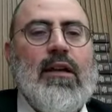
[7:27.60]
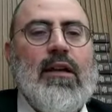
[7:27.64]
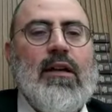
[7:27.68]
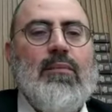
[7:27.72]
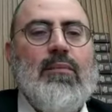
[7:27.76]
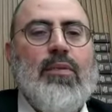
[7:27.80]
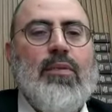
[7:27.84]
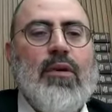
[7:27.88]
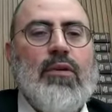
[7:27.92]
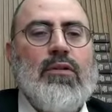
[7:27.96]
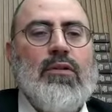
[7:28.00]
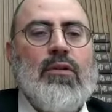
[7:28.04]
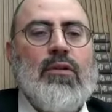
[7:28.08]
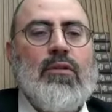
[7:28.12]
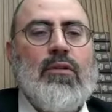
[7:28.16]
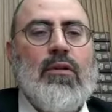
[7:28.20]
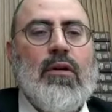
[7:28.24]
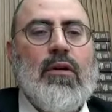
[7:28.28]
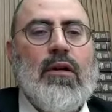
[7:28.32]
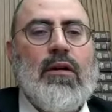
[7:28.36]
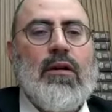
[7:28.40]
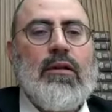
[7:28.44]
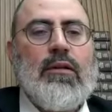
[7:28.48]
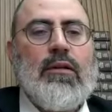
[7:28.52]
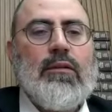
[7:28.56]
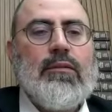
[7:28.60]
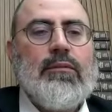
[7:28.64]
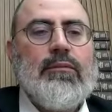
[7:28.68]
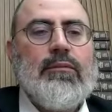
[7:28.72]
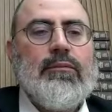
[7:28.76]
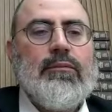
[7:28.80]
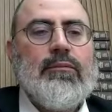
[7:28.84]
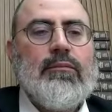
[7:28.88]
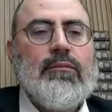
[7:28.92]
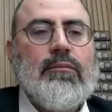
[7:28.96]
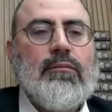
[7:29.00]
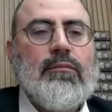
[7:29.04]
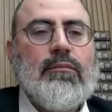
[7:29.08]
N'importe quoi.
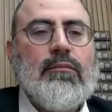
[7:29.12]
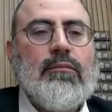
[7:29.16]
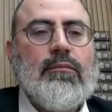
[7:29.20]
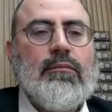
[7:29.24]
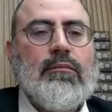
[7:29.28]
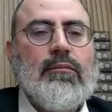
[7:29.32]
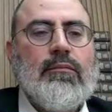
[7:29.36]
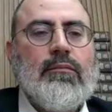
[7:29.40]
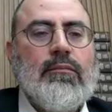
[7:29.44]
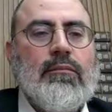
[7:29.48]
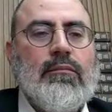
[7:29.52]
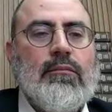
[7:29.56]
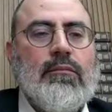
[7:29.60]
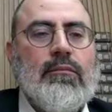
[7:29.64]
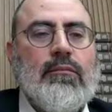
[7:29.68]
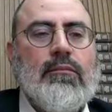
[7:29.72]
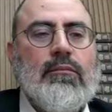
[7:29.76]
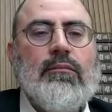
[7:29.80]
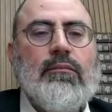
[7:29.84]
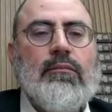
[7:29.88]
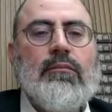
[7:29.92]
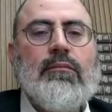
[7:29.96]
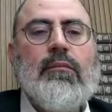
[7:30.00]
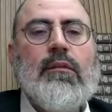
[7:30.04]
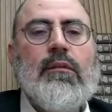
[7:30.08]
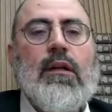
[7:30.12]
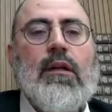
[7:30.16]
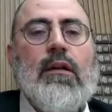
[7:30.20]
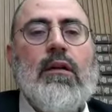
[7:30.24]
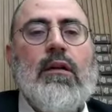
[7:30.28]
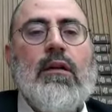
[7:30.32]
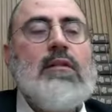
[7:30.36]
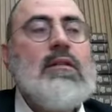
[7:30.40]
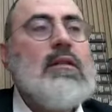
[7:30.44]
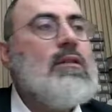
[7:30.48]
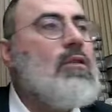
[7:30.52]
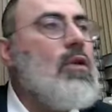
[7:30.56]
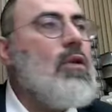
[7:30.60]
Tordu.
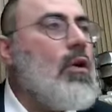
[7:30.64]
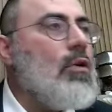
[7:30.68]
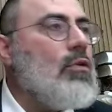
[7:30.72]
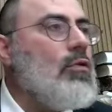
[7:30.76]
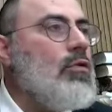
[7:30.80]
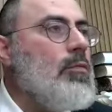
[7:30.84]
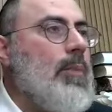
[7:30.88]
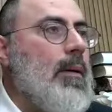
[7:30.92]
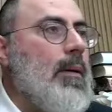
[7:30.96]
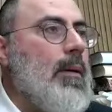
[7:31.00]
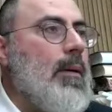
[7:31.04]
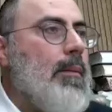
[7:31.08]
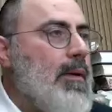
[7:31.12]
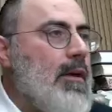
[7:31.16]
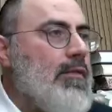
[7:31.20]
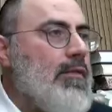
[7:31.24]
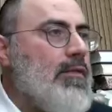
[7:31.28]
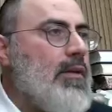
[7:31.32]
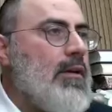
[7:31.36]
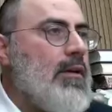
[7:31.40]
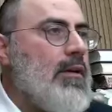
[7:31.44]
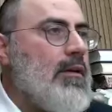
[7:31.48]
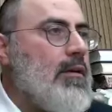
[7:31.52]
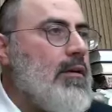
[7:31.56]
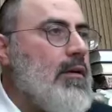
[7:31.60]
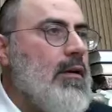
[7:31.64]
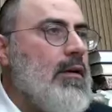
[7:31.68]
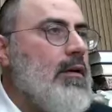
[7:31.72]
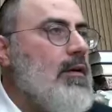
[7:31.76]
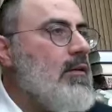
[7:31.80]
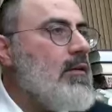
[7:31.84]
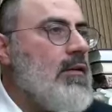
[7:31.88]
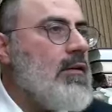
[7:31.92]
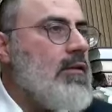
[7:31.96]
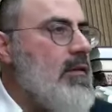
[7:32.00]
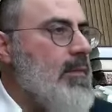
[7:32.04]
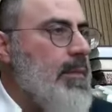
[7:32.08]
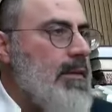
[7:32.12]
C'est tordu, pas pervers.
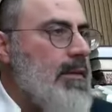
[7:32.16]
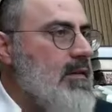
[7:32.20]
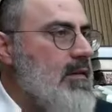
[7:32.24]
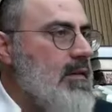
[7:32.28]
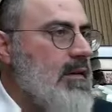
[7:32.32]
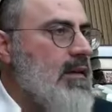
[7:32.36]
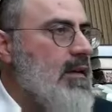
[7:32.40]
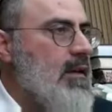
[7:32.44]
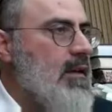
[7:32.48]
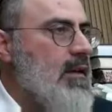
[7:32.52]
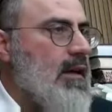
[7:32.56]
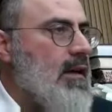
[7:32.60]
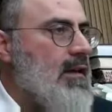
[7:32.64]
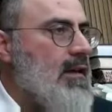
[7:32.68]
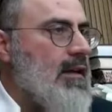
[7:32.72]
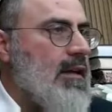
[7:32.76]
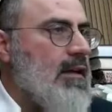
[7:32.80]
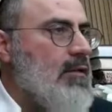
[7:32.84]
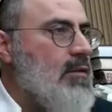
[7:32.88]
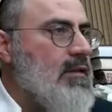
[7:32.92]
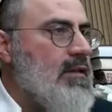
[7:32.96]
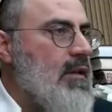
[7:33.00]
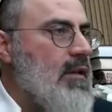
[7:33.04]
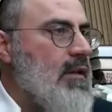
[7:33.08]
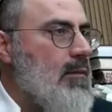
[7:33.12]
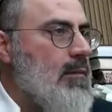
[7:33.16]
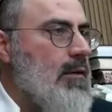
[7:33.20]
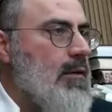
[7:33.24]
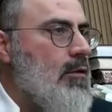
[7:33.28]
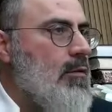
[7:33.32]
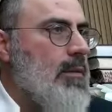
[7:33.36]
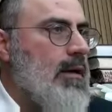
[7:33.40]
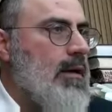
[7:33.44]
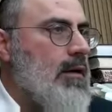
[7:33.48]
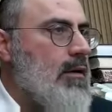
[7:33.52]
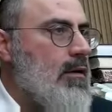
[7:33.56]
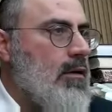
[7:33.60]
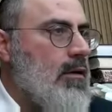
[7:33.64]
Je ne sais pas si quelqu'un a traduit ça,
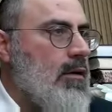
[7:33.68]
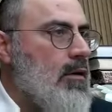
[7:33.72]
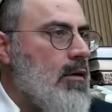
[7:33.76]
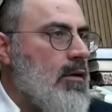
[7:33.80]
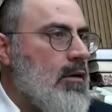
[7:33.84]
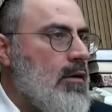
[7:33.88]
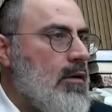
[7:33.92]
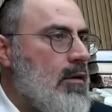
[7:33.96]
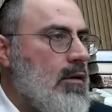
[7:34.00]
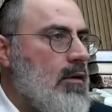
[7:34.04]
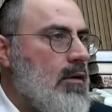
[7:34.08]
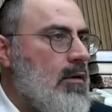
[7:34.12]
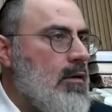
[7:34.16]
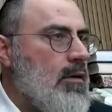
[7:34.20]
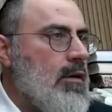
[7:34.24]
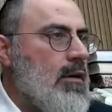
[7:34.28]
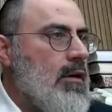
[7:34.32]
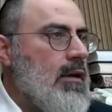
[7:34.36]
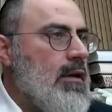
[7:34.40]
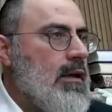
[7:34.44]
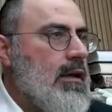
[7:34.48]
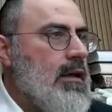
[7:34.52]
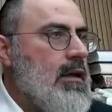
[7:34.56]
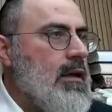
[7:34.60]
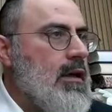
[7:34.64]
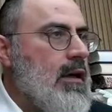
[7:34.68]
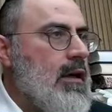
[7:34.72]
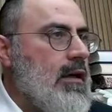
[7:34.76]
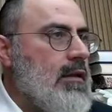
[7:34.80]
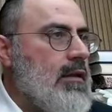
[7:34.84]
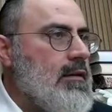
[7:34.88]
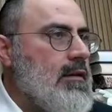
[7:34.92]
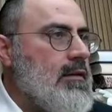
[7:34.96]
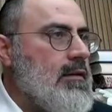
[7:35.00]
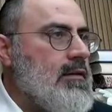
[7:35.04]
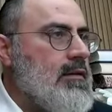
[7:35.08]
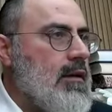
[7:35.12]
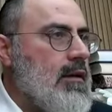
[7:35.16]
mais le mec, euh, euh, il a
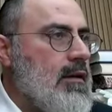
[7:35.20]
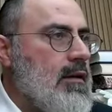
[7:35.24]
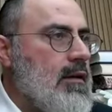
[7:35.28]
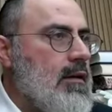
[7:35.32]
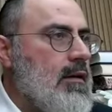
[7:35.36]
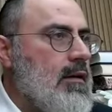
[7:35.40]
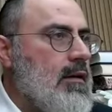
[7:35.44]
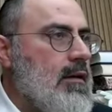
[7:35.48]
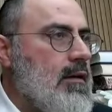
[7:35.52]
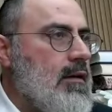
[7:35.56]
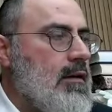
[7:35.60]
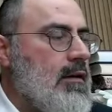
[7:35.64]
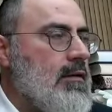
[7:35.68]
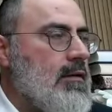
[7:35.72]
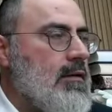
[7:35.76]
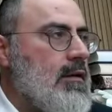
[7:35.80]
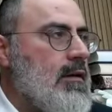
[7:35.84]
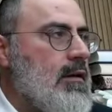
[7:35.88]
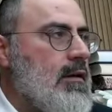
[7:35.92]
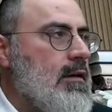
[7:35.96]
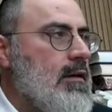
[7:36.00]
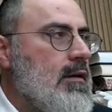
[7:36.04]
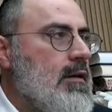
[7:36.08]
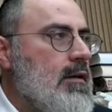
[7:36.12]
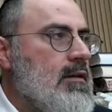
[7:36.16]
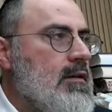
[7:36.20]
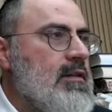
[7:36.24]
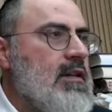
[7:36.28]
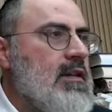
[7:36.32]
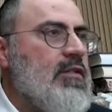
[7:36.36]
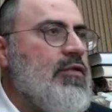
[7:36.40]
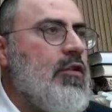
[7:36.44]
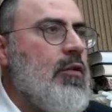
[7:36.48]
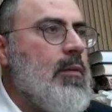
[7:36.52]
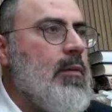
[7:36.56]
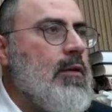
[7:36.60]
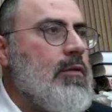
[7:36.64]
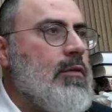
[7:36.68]
raté sa,
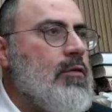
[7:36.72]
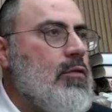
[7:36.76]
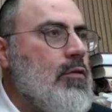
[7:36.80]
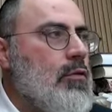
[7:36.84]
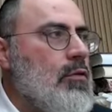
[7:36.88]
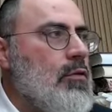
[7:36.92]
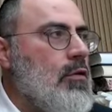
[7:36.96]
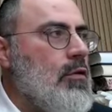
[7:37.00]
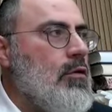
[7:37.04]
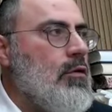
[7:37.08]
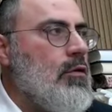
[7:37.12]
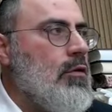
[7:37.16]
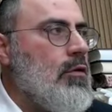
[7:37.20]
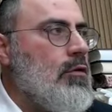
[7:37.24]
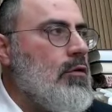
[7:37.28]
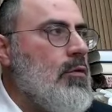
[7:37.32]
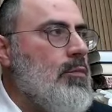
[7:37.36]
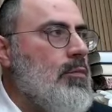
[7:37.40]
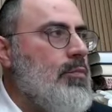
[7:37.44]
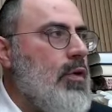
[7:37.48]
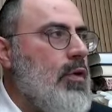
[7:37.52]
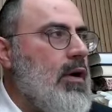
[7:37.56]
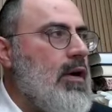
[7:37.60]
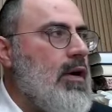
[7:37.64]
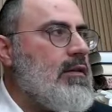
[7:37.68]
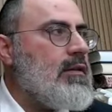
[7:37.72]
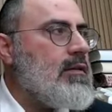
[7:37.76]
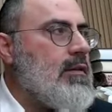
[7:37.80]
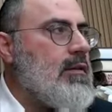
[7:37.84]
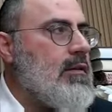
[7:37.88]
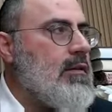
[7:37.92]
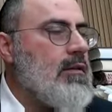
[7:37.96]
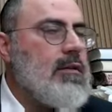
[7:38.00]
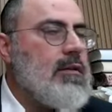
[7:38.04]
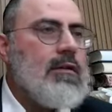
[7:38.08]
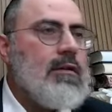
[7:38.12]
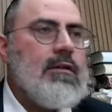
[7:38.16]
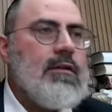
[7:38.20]
formation de,
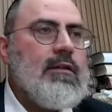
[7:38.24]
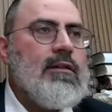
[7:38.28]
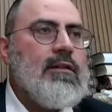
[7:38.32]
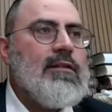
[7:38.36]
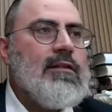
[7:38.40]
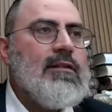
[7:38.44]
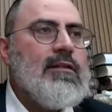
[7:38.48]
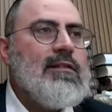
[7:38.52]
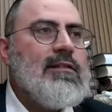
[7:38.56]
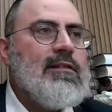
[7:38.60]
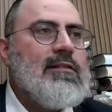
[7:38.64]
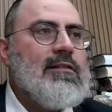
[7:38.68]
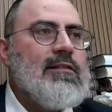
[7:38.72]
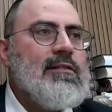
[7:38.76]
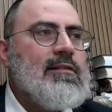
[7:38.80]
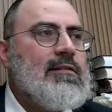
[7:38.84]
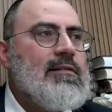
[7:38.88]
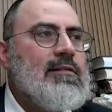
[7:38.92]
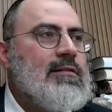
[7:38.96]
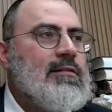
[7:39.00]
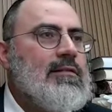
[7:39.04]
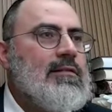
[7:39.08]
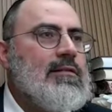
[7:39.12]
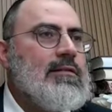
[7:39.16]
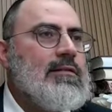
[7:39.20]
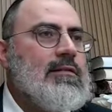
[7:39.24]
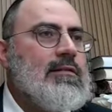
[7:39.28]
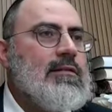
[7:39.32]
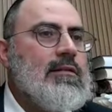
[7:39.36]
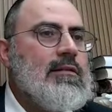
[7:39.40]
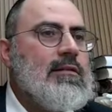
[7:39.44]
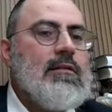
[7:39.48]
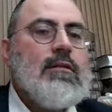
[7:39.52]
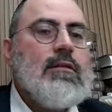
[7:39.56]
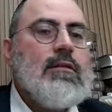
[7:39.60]
poète. C'est quand même un lien, là, quand même.